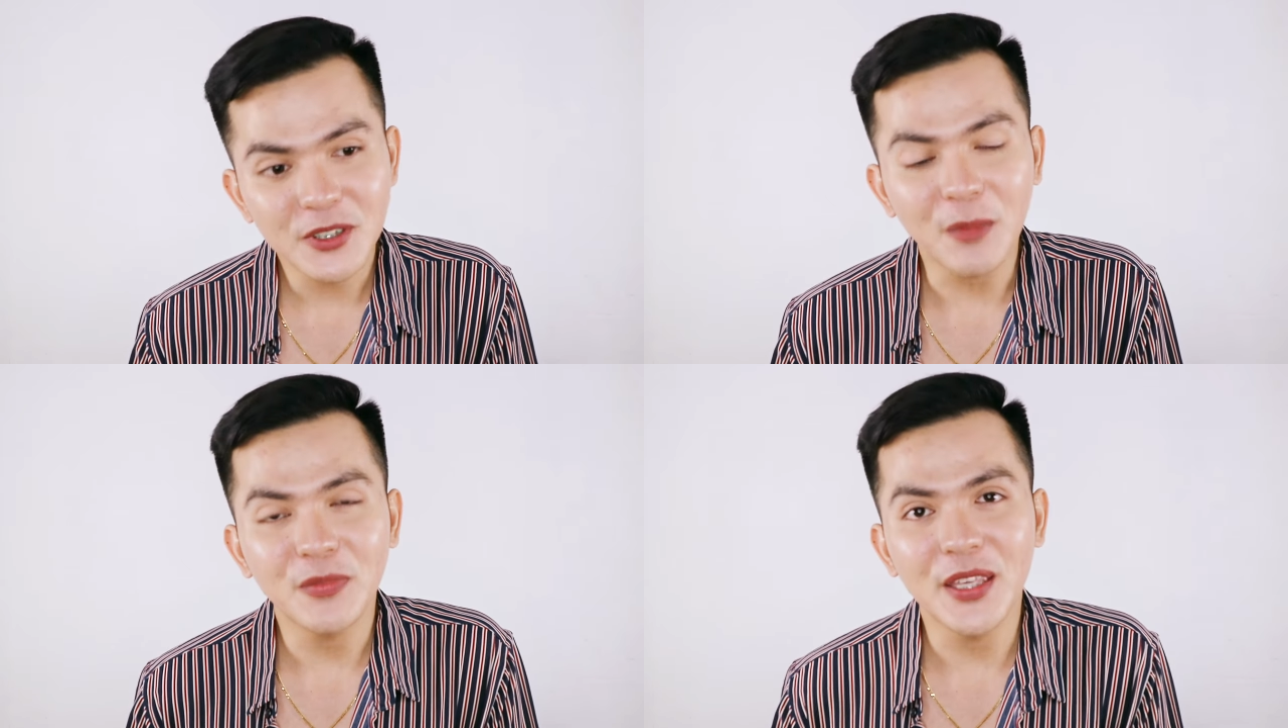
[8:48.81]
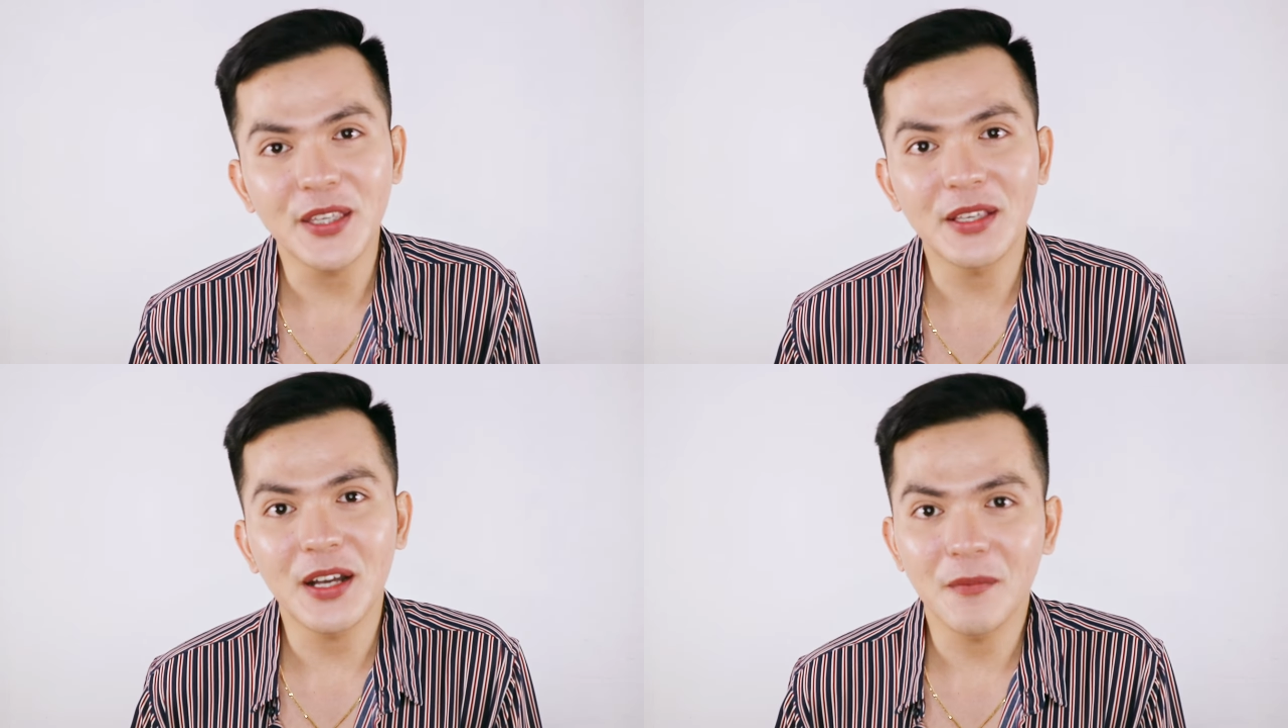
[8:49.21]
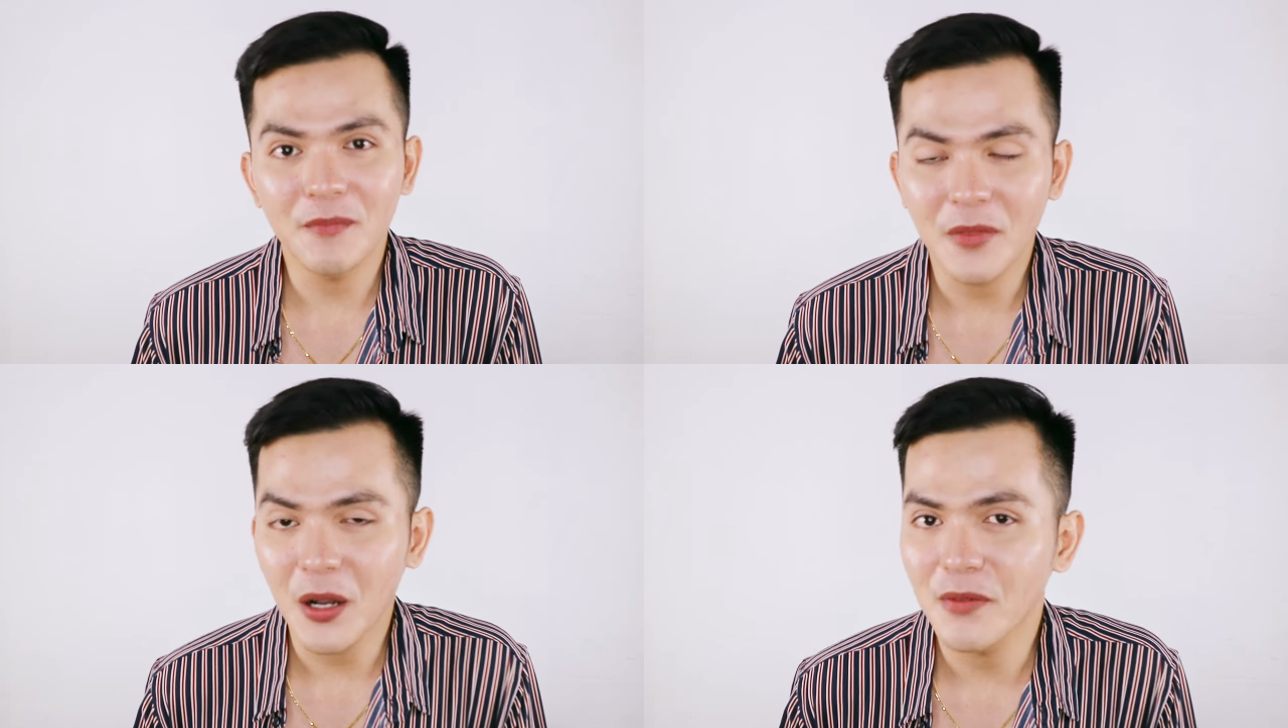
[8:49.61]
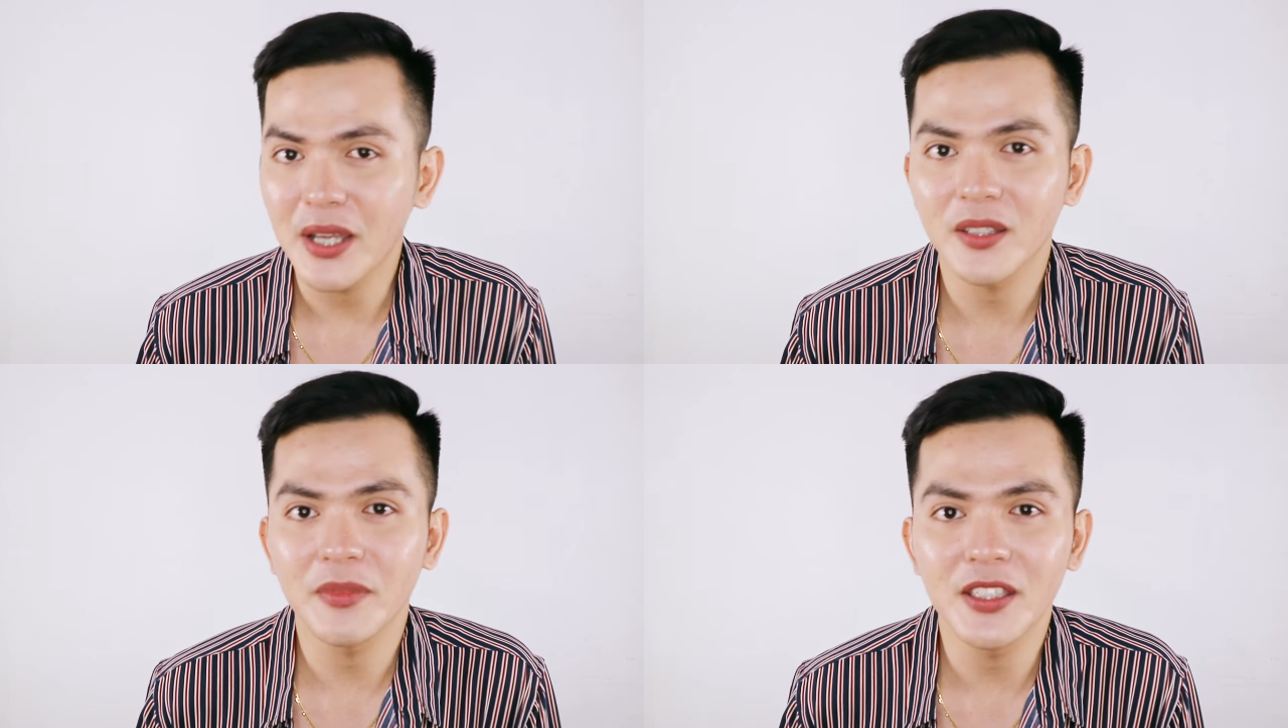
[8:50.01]
So stop taking um, uh,
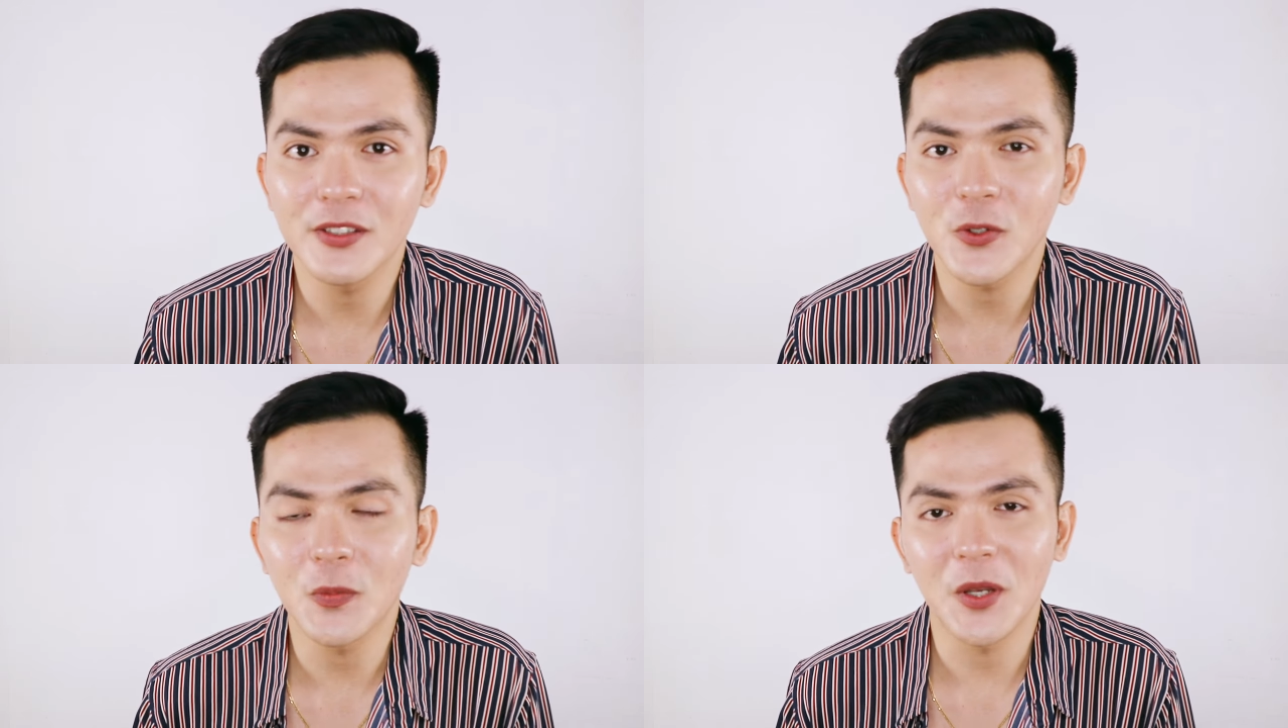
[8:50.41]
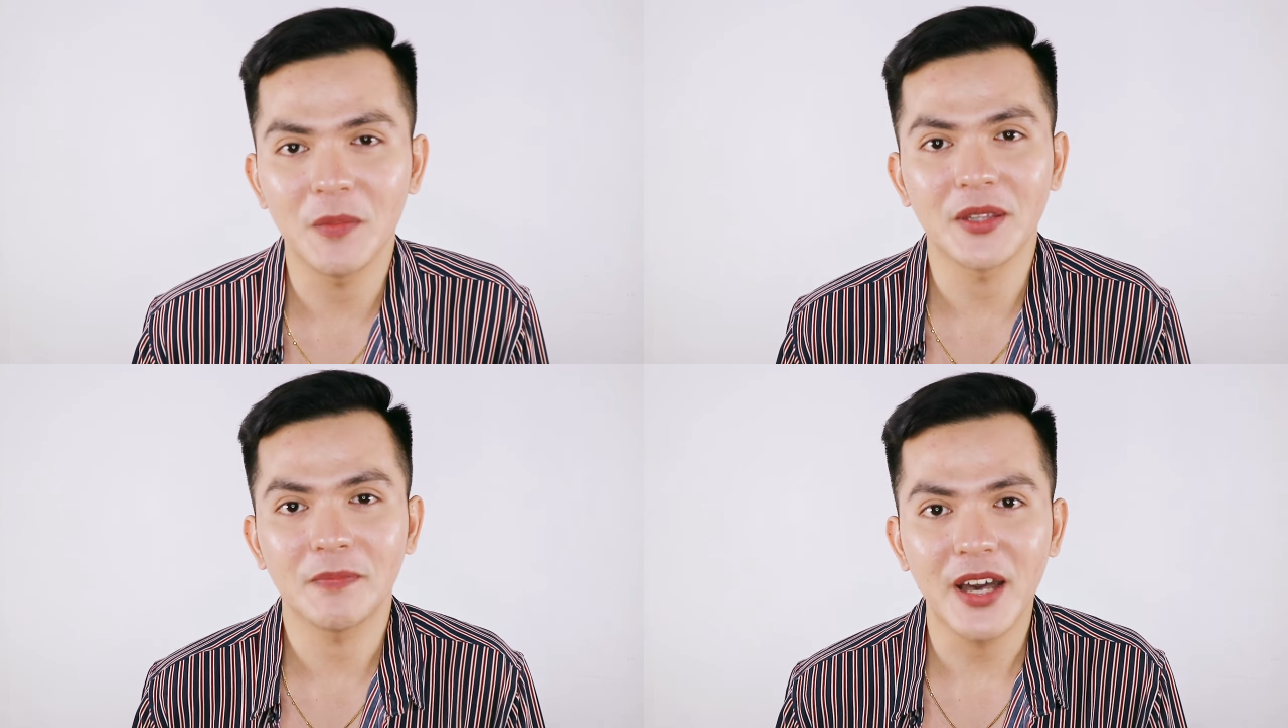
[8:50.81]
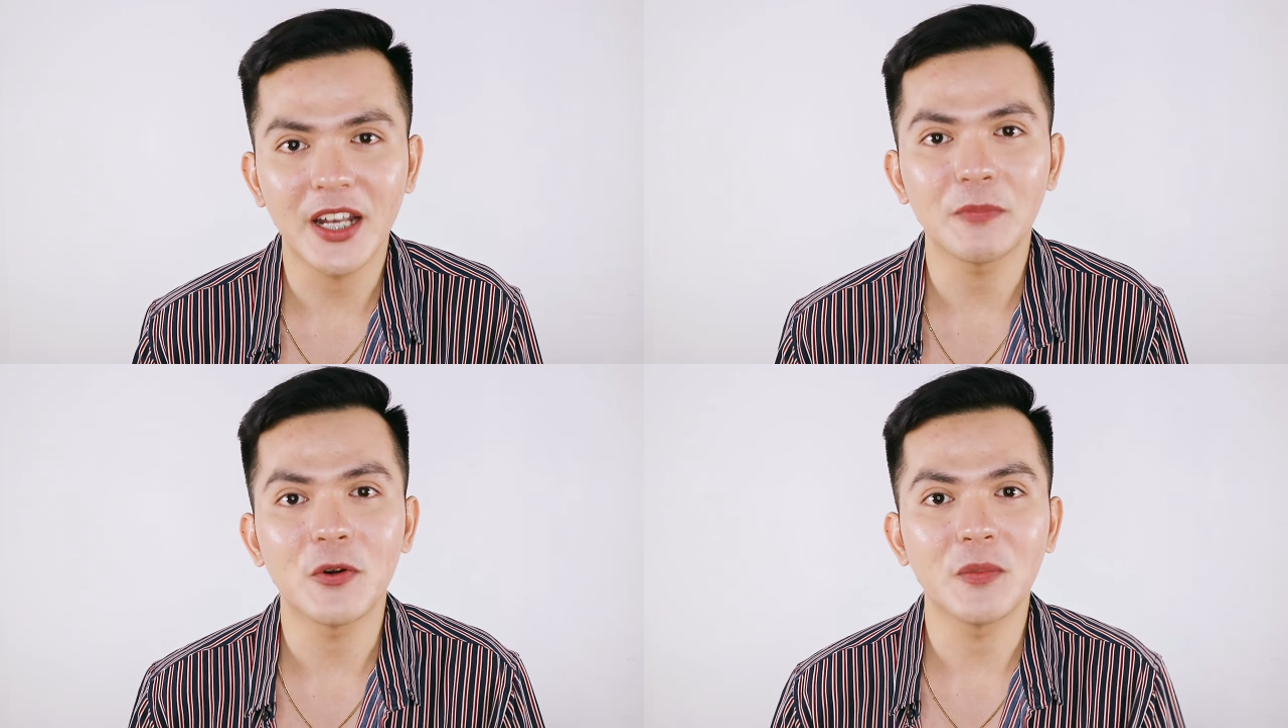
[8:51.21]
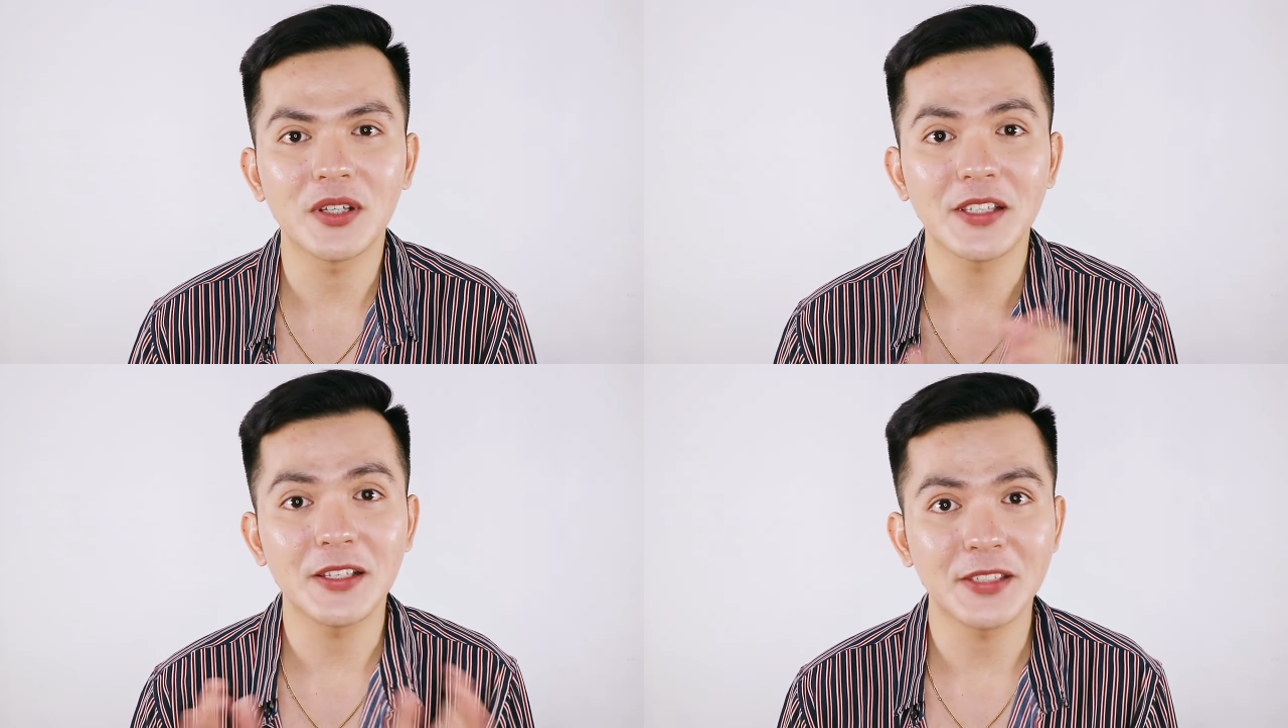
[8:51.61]
vitamin E supplement para po
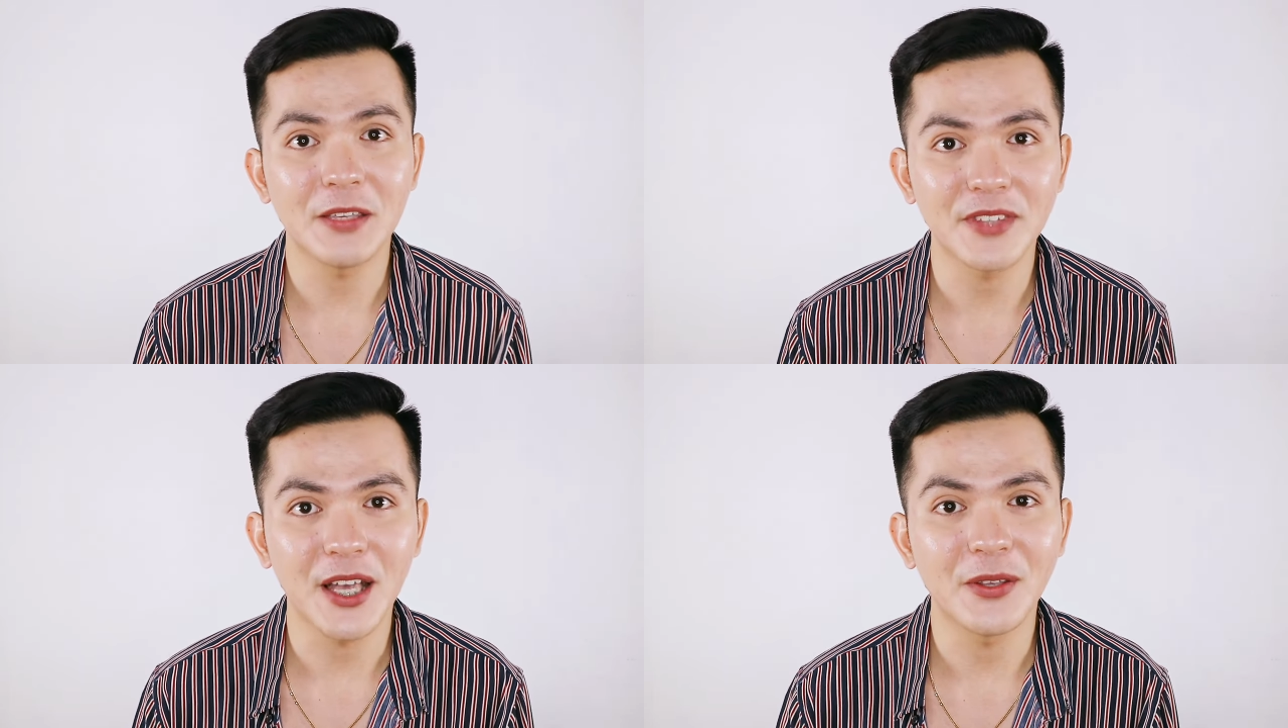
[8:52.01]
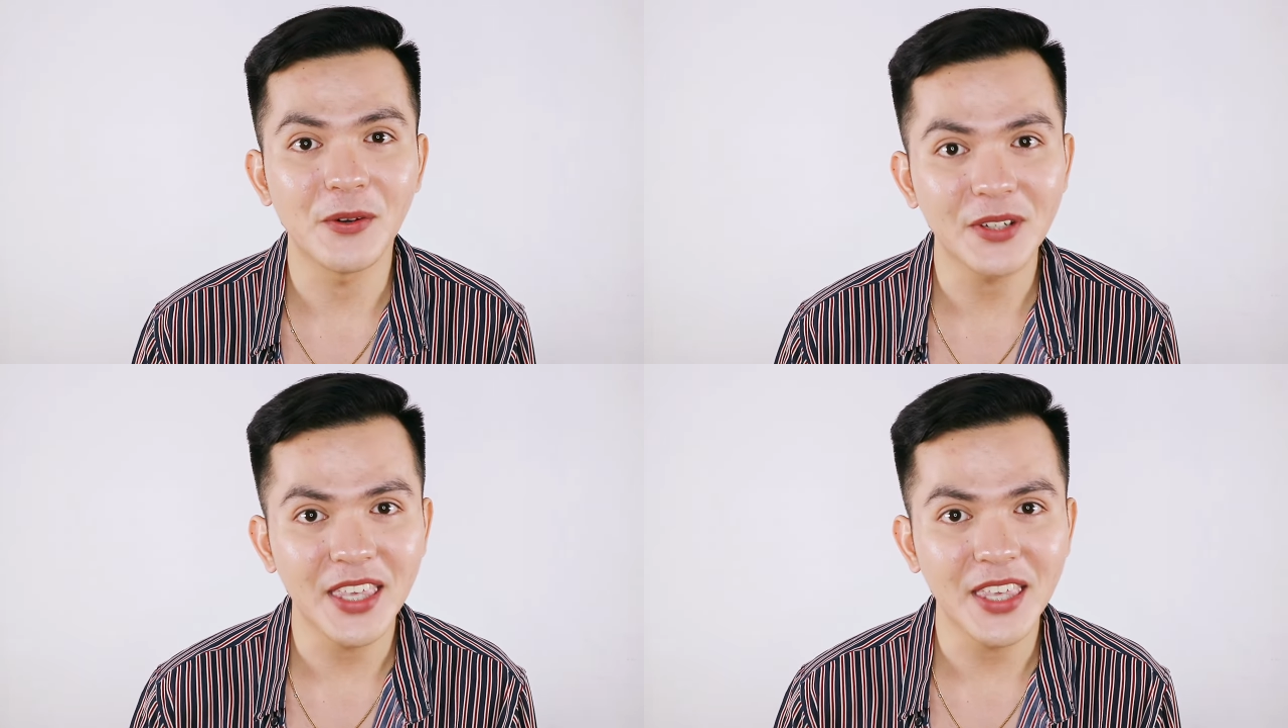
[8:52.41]
mas safe tayo,